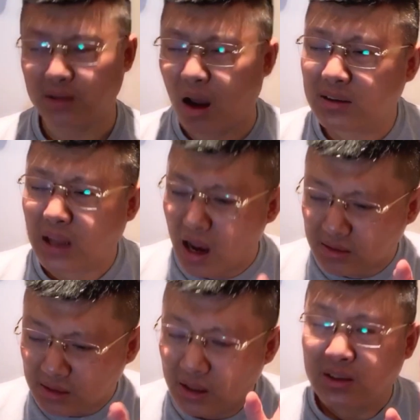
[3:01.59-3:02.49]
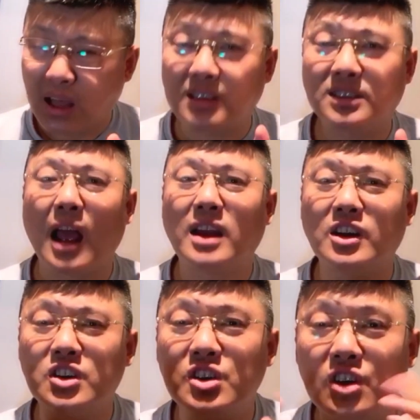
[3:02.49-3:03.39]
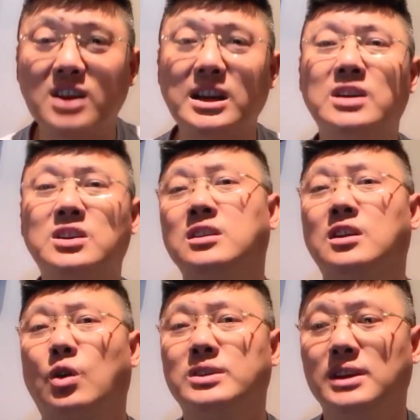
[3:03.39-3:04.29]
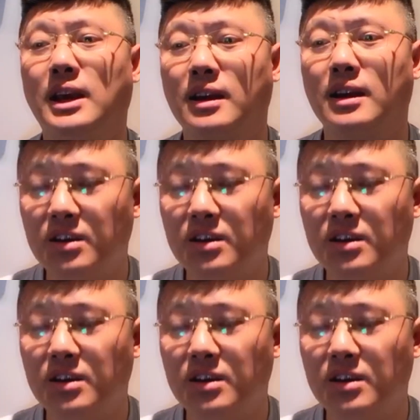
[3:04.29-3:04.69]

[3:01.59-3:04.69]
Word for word: 当然，他他他这是日俄战争的时候写的，跟